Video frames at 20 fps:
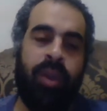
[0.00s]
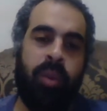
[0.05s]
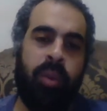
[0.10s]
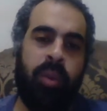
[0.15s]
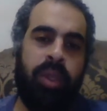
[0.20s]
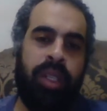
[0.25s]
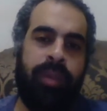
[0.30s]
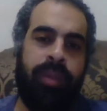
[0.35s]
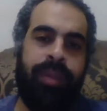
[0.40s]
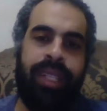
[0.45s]

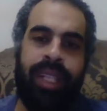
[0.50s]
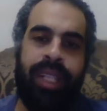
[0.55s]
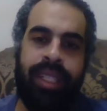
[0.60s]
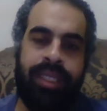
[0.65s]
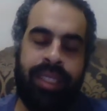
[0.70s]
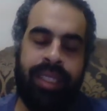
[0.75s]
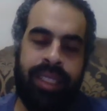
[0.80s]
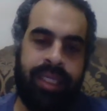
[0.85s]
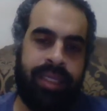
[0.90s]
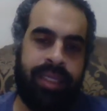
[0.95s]
ويعمل لها
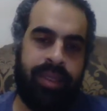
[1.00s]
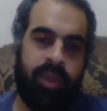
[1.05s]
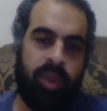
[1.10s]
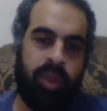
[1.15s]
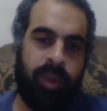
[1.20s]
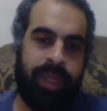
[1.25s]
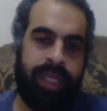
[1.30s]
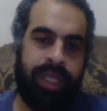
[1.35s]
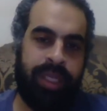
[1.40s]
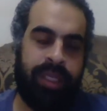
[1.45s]
ديليت
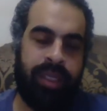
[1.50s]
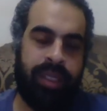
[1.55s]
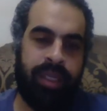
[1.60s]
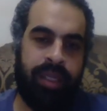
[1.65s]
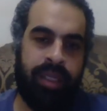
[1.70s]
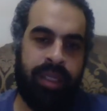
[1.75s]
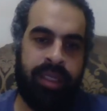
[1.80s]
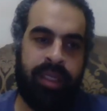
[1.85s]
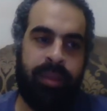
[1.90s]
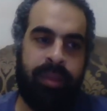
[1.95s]
اوتوماتيك
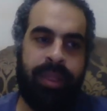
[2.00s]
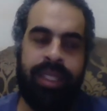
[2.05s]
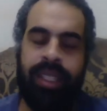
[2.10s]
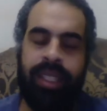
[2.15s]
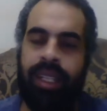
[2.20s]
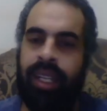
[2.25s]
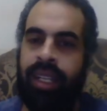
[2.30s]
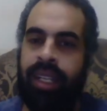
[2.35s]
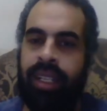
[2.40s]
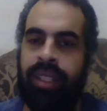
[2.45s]

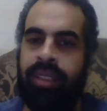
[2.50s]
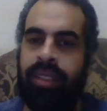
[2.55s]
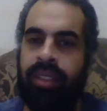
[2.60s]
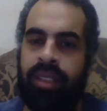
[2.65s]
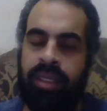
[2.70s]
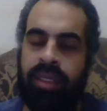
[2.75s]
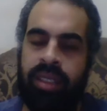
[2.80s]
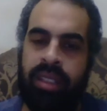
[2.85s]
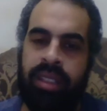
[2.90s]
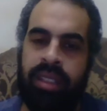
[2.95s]
اعتمادا على
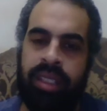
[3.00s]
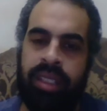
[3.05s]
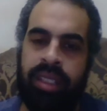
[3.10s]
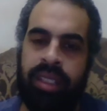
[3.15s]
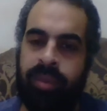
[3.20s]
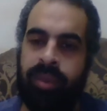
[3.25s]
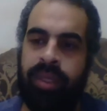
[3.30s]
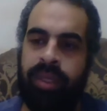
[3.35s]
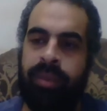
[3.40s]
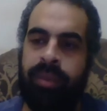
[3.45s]
دراسه
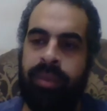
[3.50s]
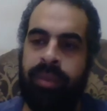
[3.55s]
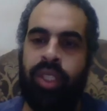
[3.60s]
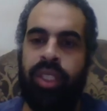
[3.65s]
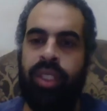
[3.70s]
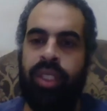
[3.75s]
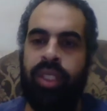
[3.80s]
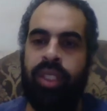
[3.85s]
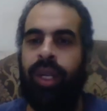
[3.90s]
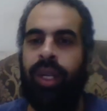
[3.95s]
للجسم
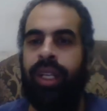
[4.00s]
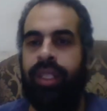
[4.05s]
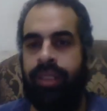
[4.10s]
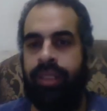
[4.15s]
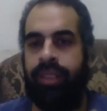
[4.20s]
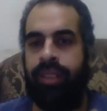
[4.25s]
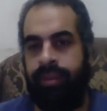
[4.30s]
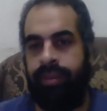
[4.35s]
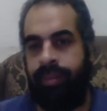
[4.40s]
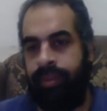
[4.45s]
البشري
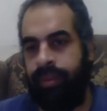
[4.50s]
وهكذا